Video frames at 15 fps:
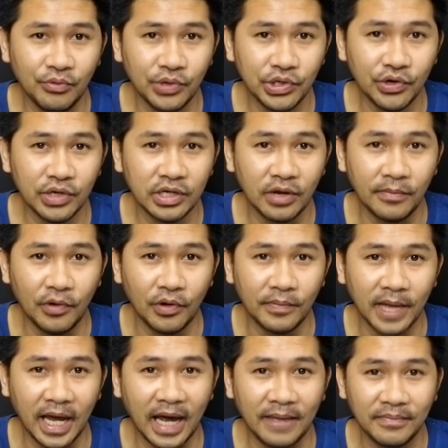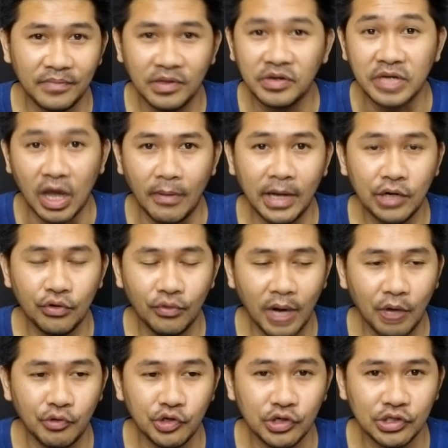หุ่นยนต์ของผมนะครับ เดี๋ยวมาดู
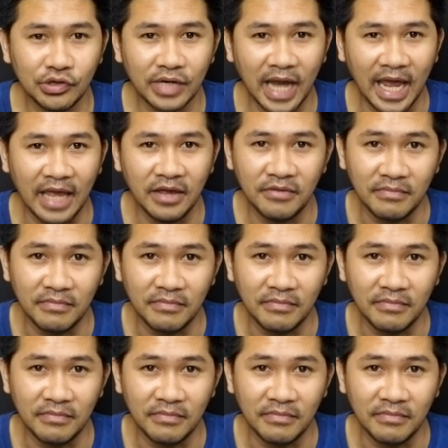ว่าหุ่นยนต์ตัวไหน